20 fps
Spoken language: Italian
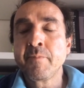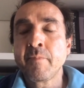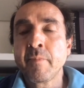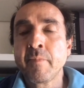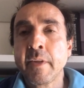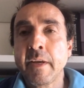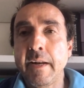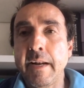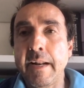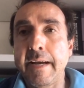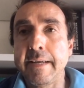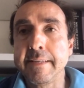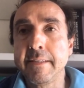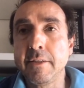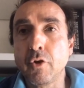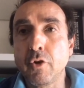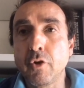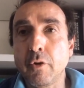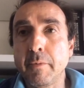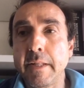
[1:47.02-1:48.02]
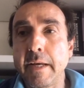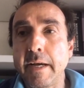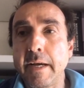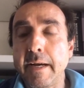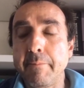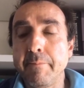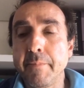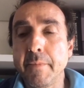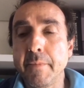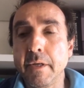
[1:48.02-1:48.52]
la sindrome
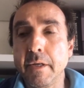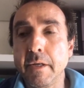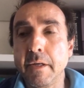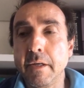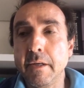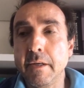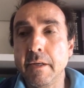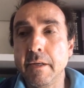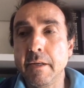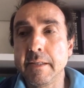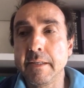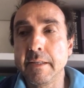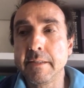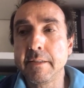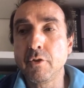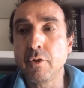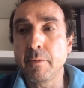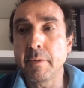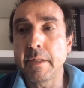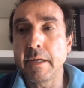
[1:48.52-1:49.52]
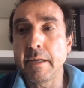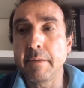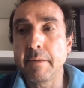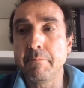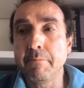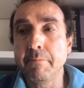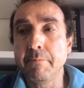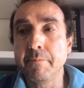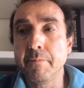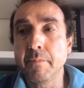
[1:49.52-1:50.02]
da, eh, la sindrome da mh,
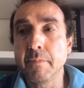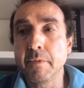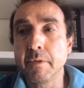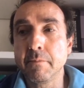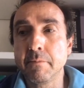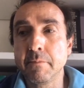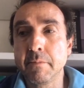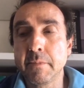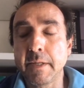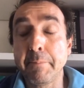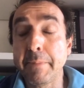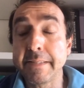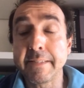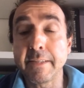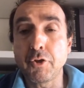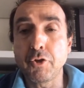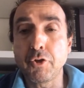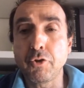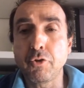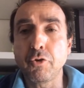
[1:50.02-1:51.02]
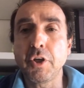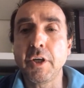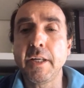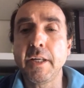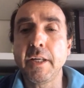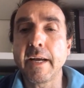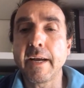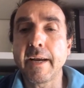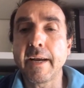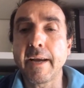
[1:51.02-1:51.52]
mm, tempesta
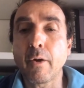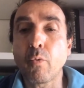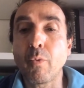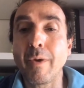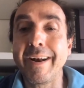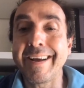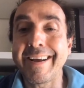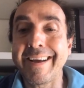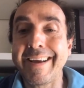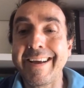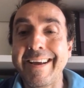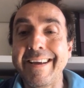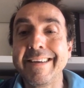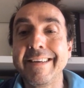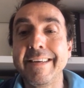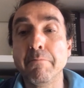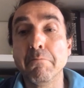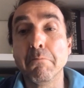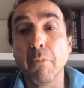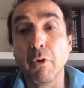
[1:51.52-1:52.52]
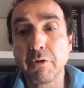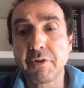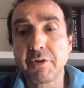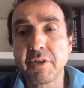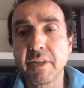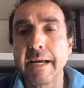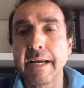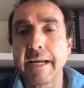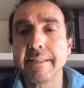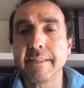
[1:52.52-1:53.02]
citochinica che è quella che in molti
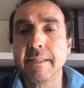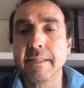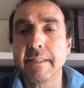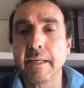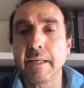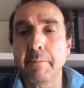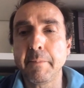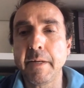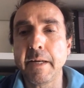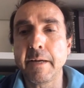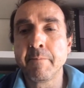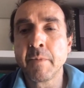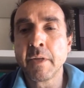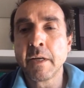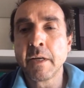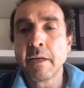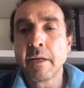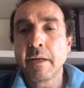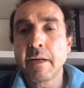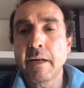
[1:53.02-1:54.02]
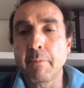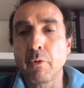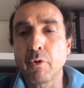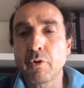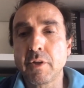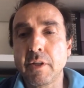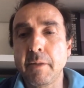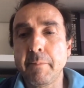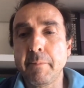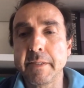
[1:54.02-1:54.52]
casi determina la
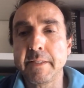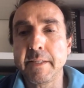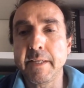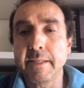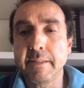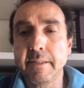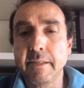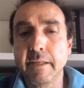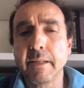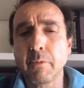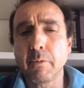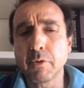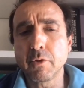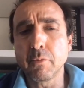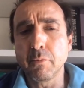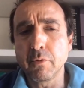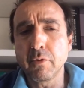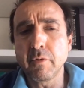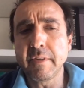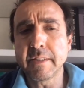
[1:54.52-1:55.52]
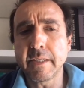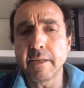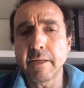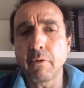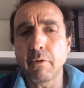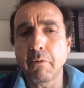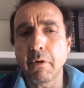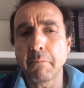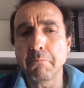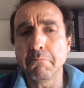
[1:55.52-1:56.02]
morte dei pazienti e da questo punto di vista
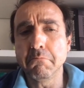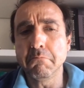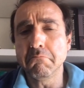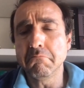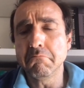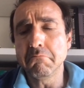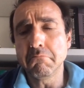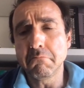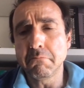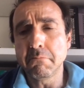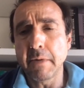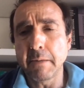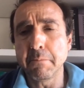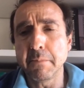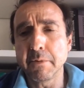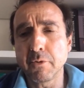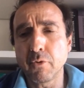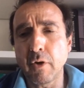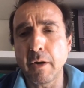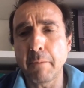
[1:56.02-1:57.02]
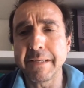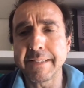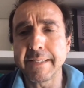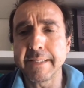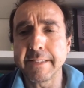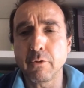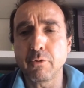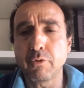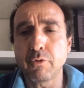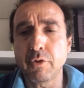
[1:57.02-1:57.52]
io ab- ah, ah, sono
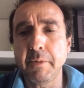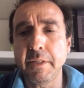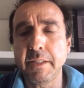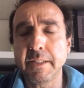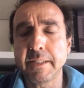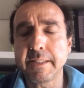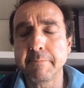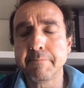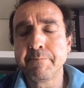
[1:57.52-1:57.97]
abbastanza ottimista.